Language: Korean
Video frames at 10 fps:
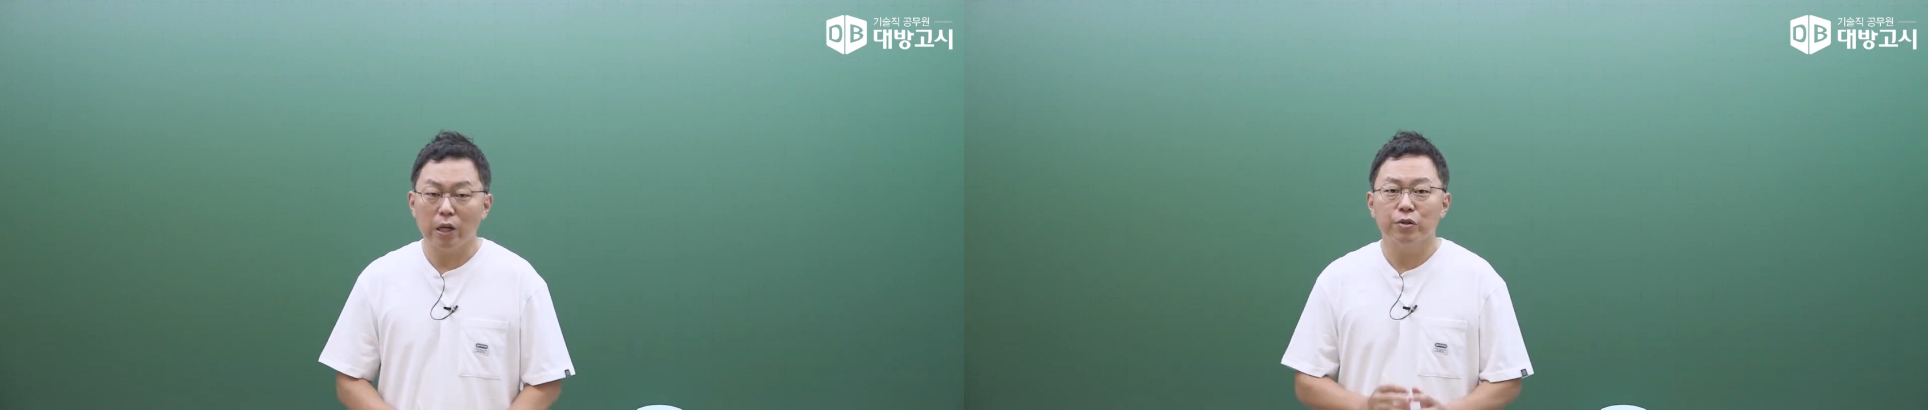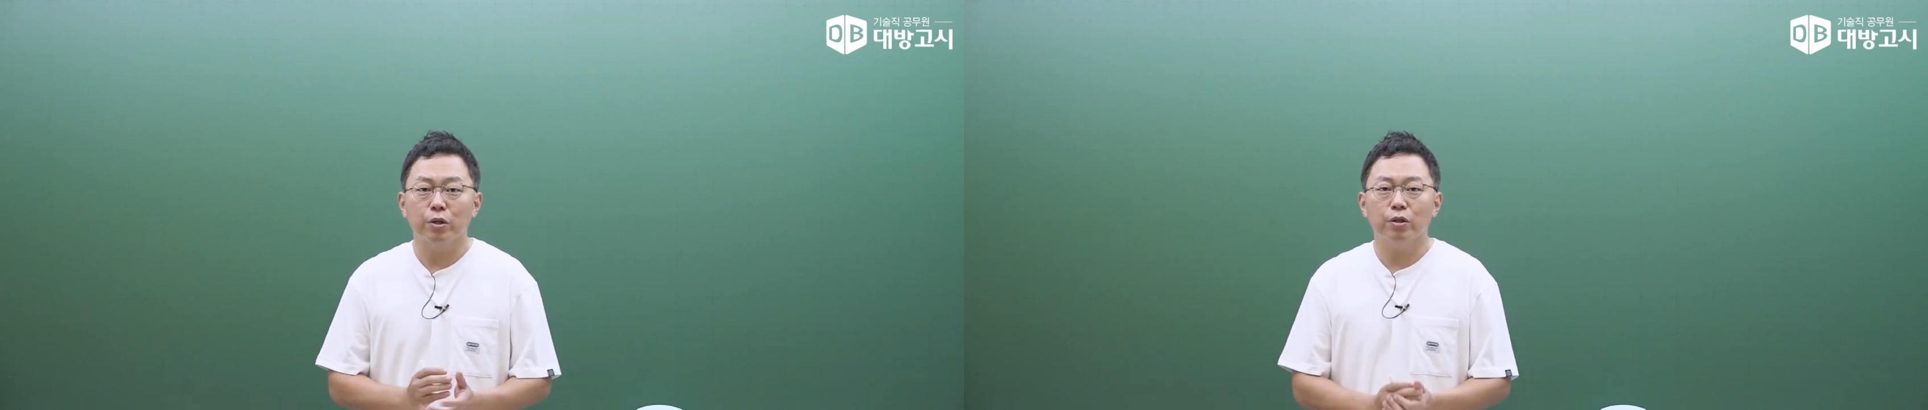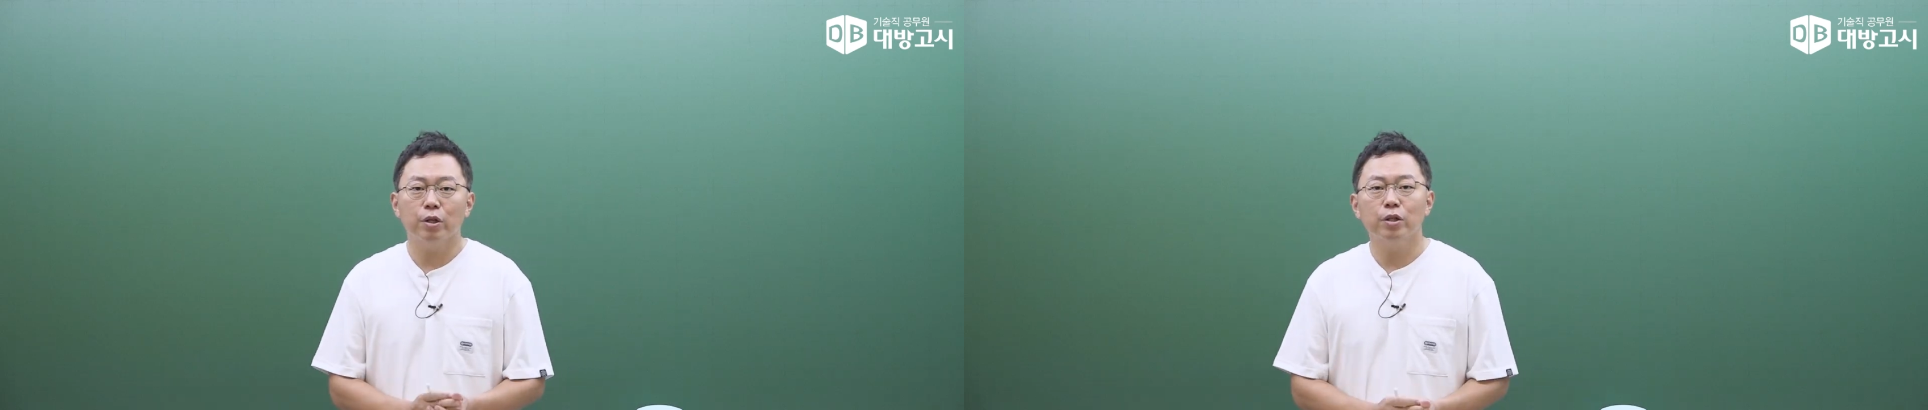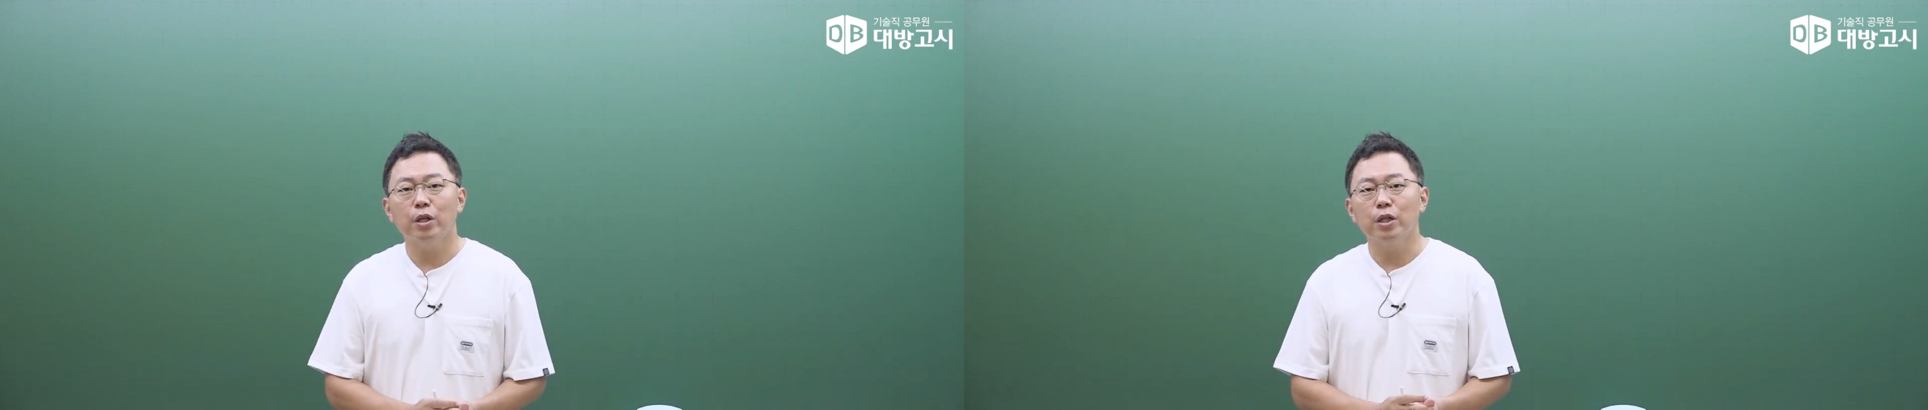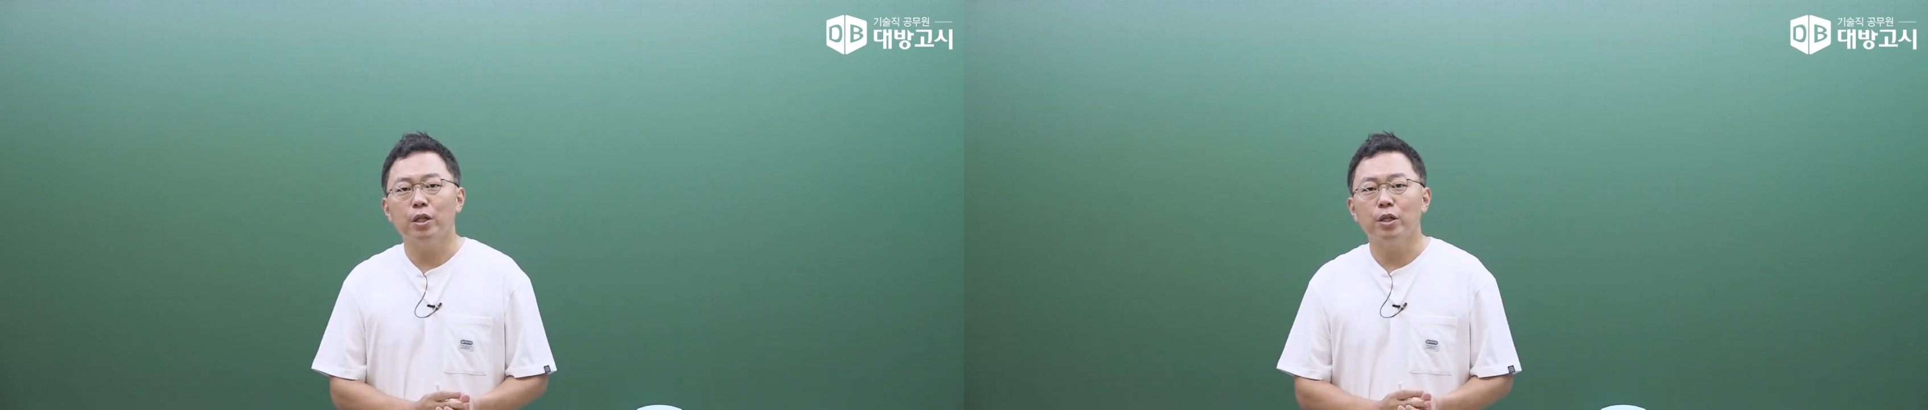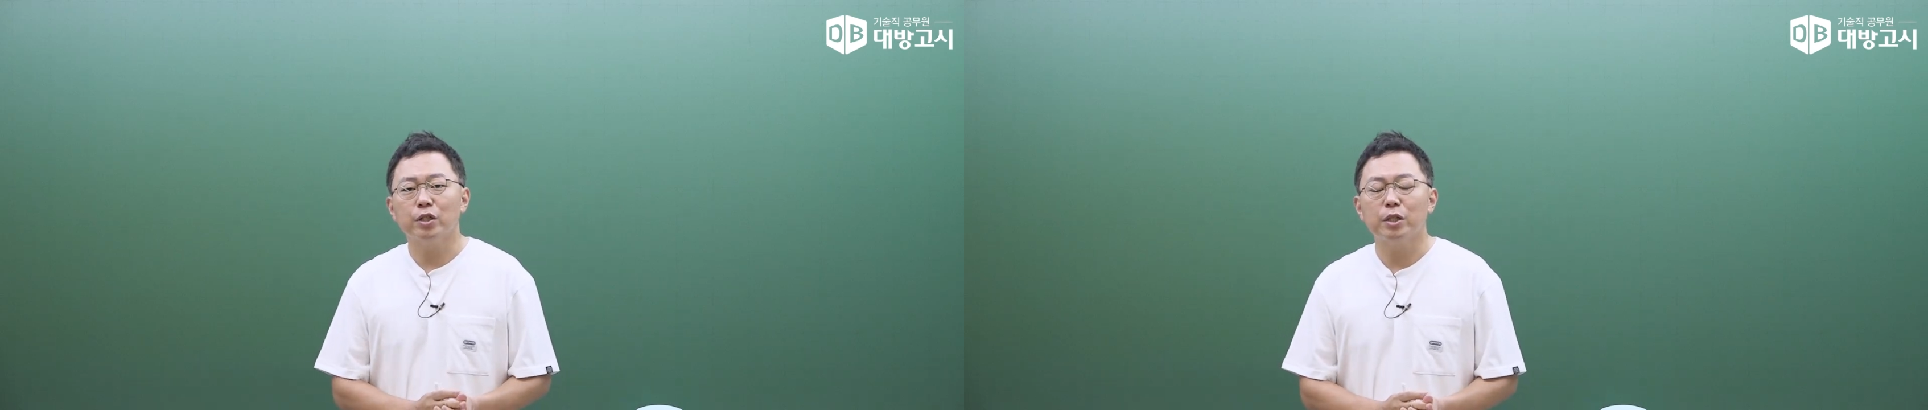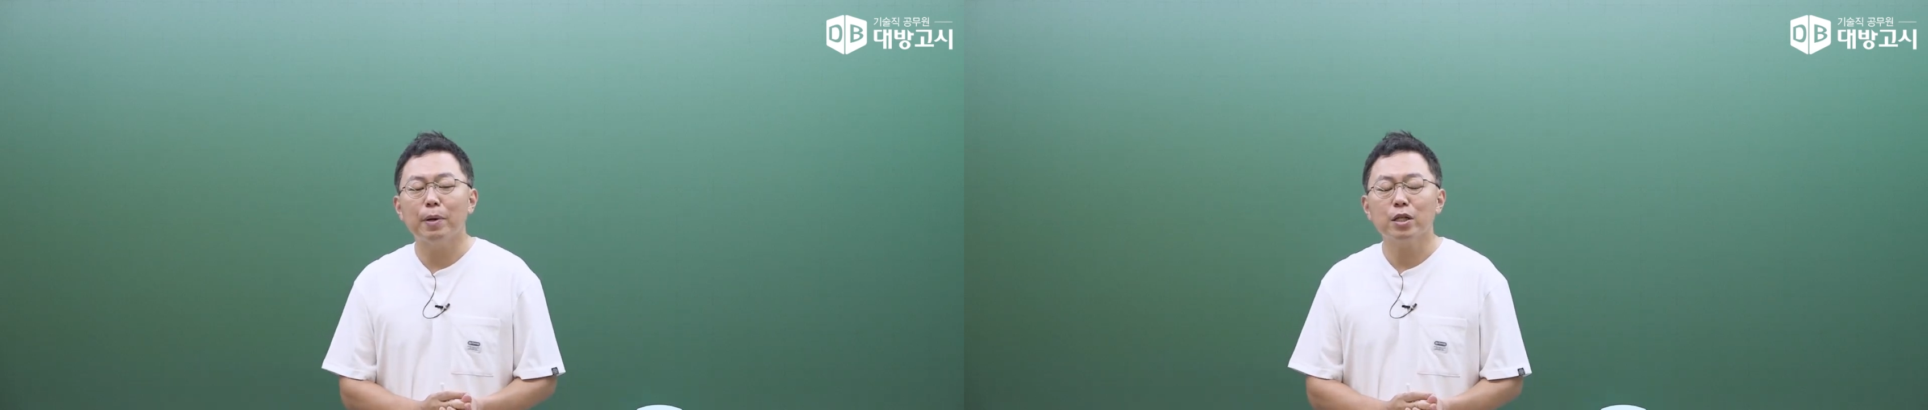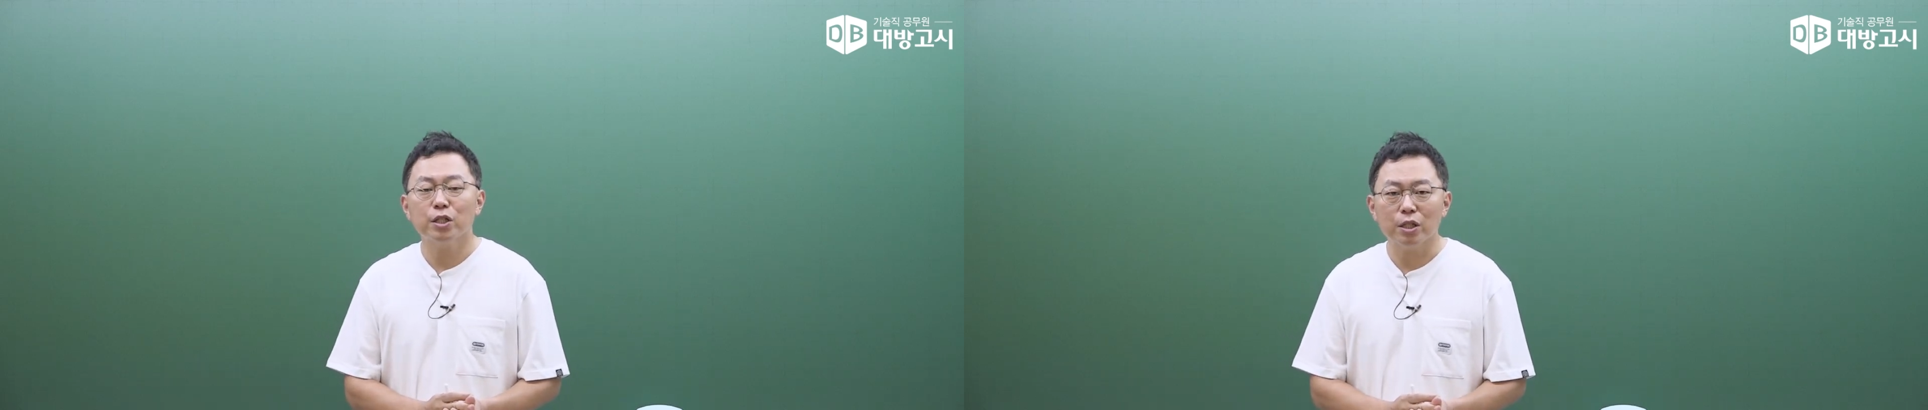있었던 어,
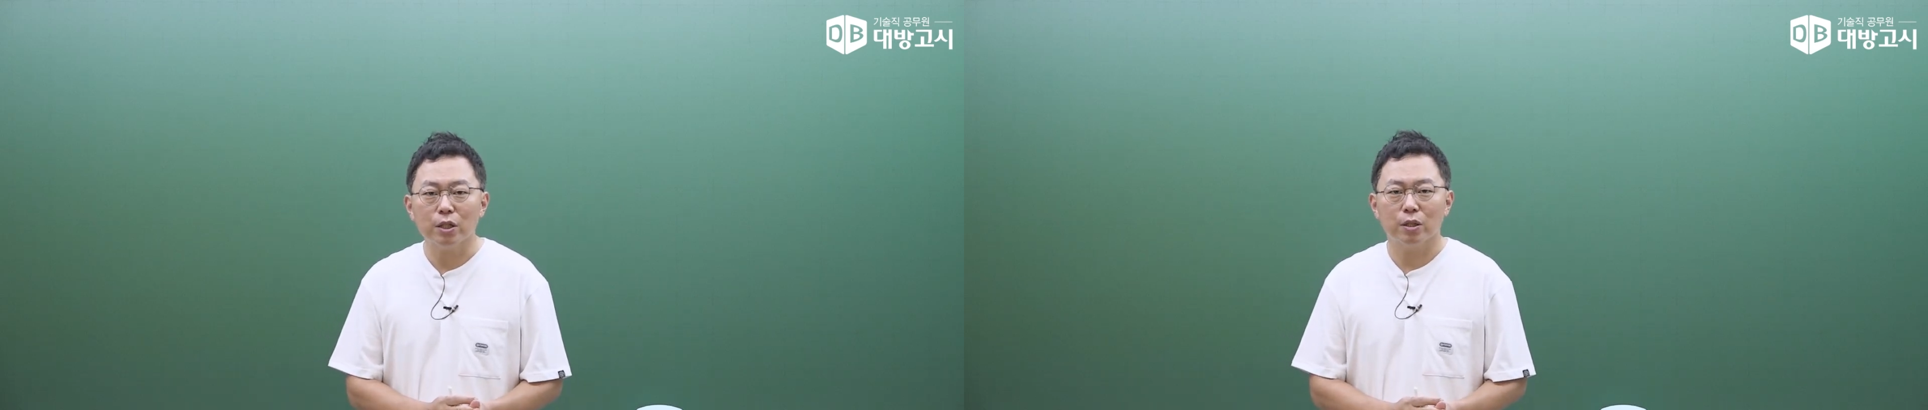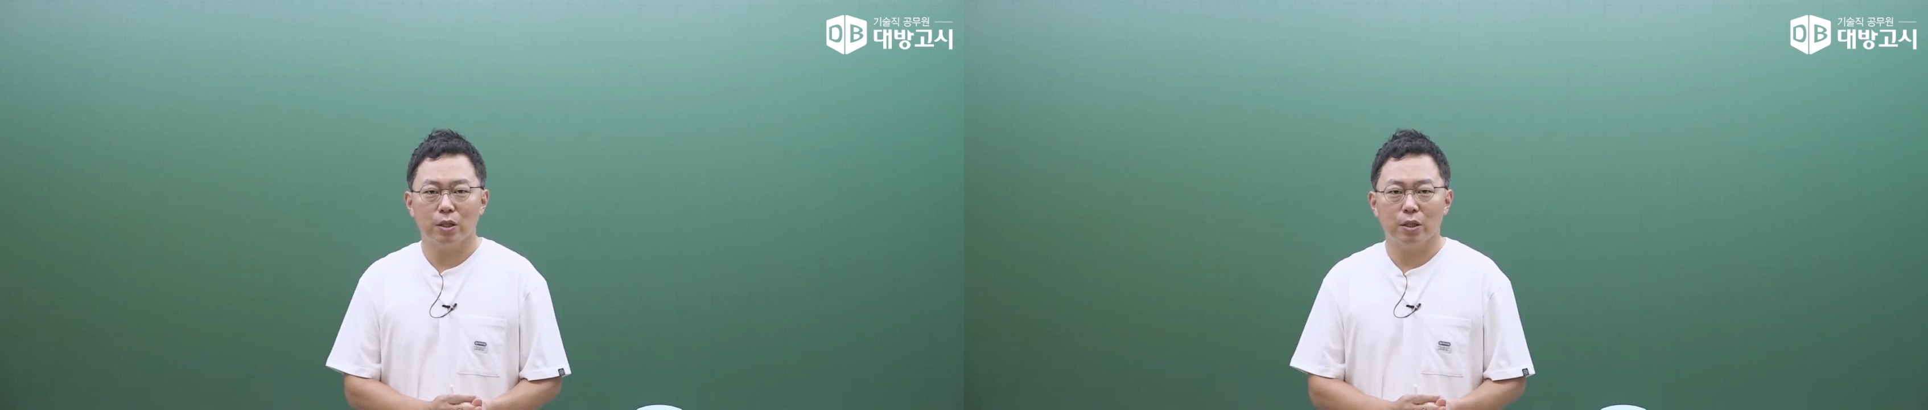지방직